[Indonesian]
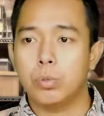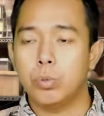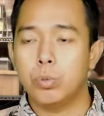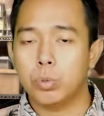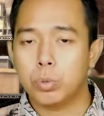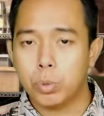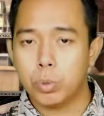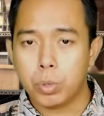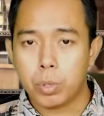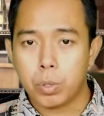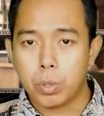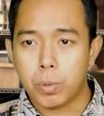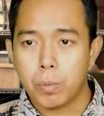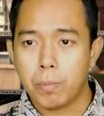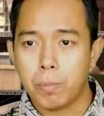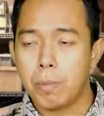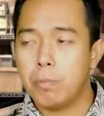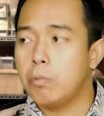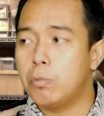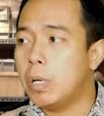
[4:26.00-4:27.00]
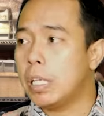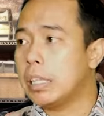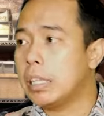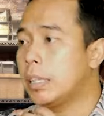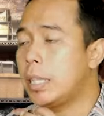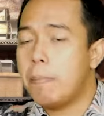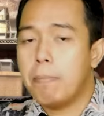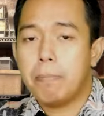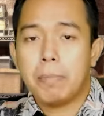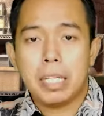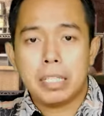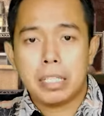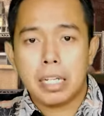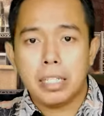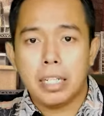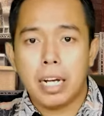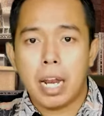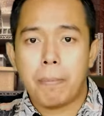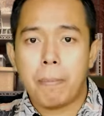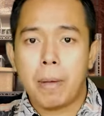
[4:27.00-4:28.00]
untuk membuat tim kita
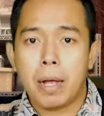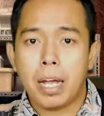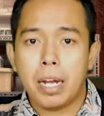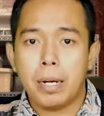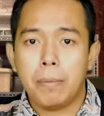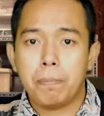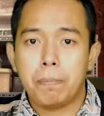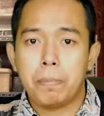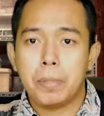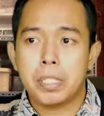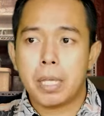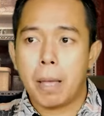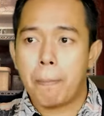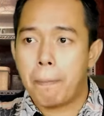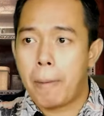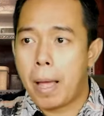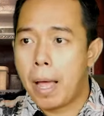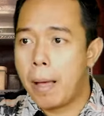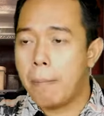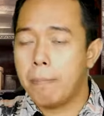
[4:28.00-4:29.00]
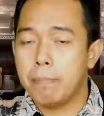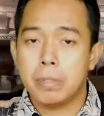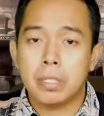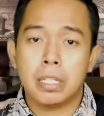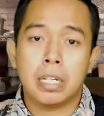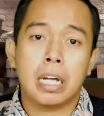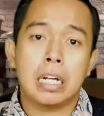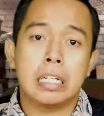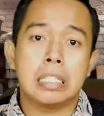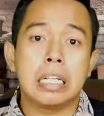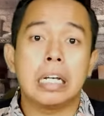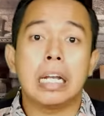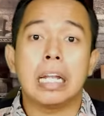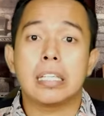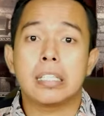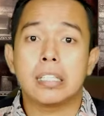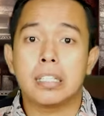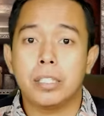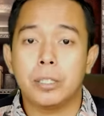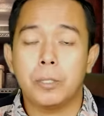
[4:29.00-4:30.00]
di lapangan bisa paham dengan
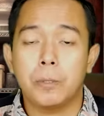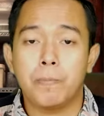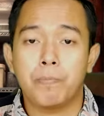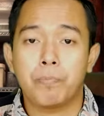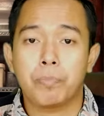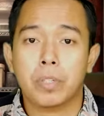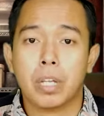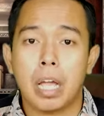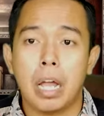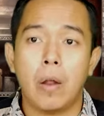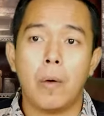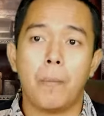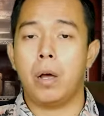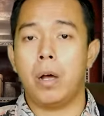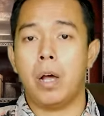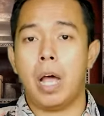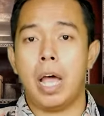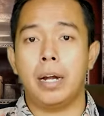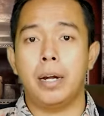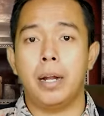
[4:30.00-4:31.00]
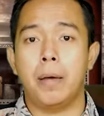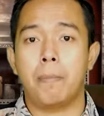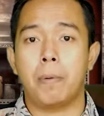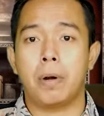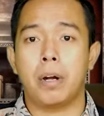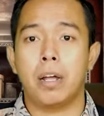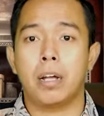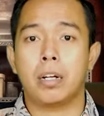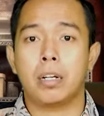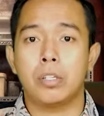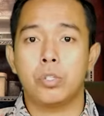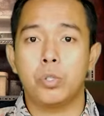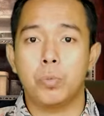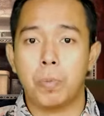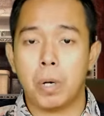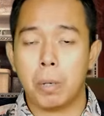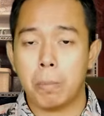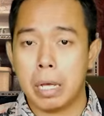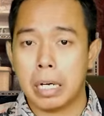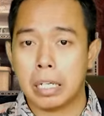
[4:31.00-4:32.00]
jelas gitu. Kalau uh, Anda pernah ke
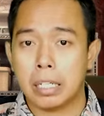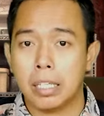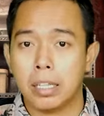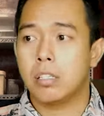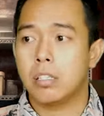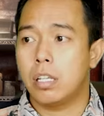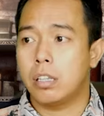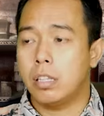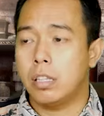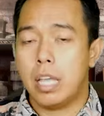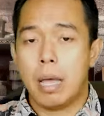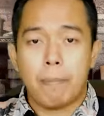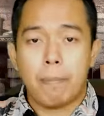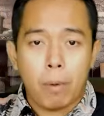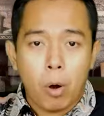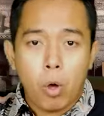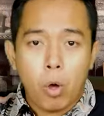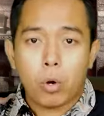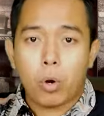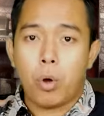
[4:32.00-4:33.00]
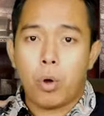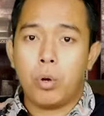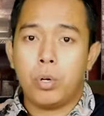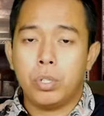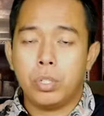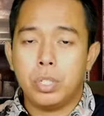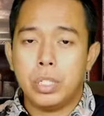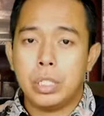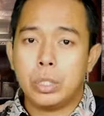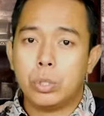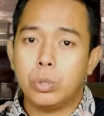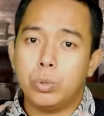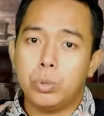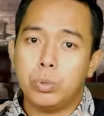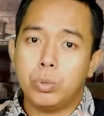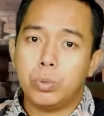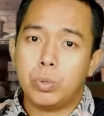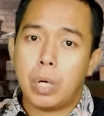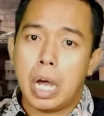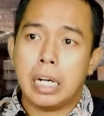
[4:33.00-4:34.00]
supermarket, setiap lorong
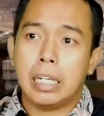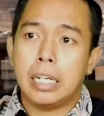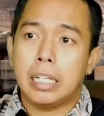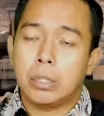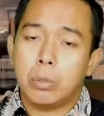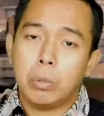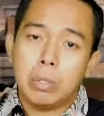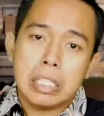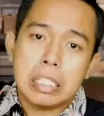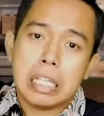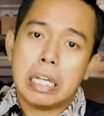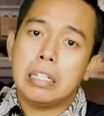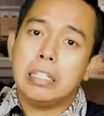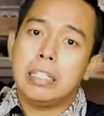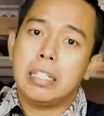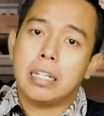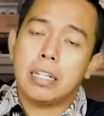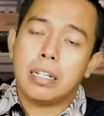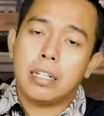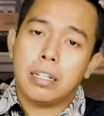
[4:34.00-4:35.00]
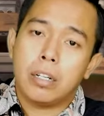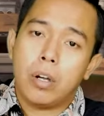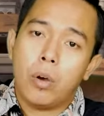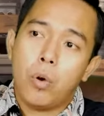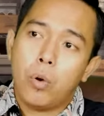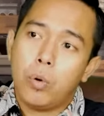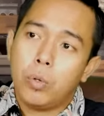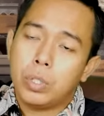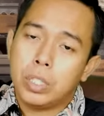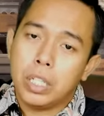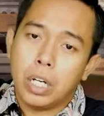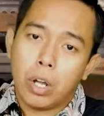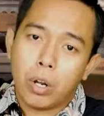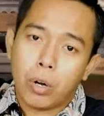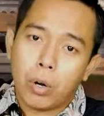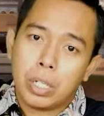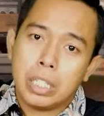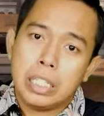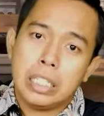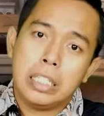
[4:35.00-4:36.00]
itu ada tulisannya. Oh, di
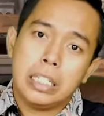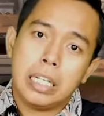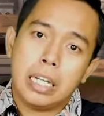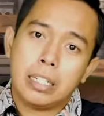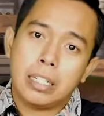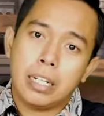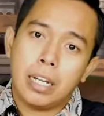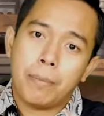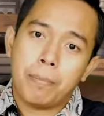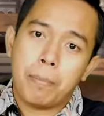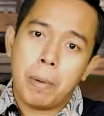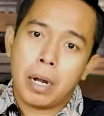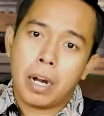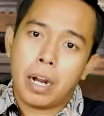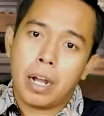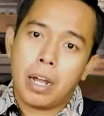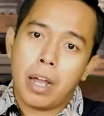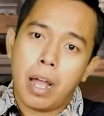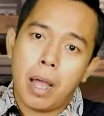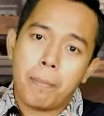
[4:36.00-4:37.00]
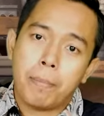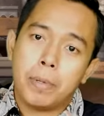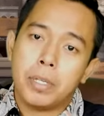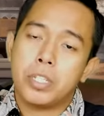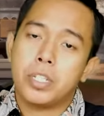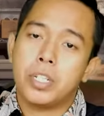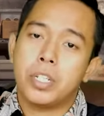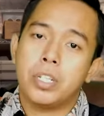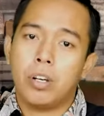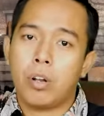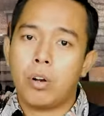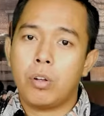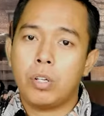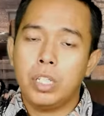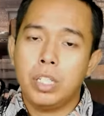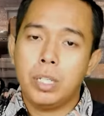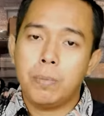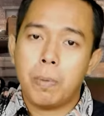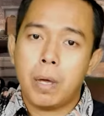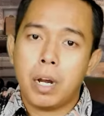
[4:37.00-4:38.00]
lorong ini ada barang ABC.
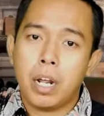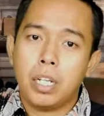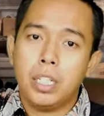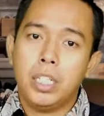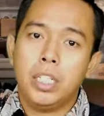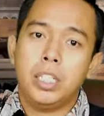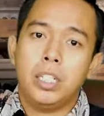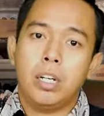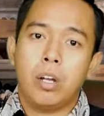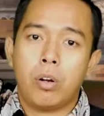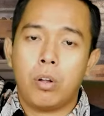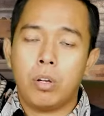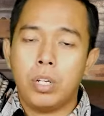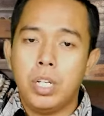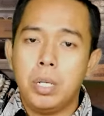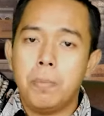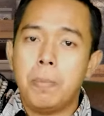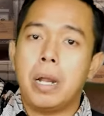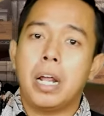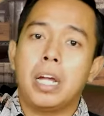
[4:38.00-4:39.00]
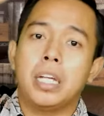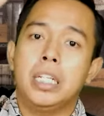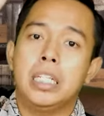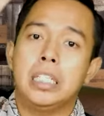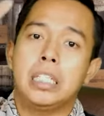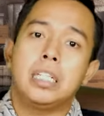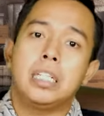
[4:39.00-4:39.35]
Lorong ini barang ini, lorong ini barang ini.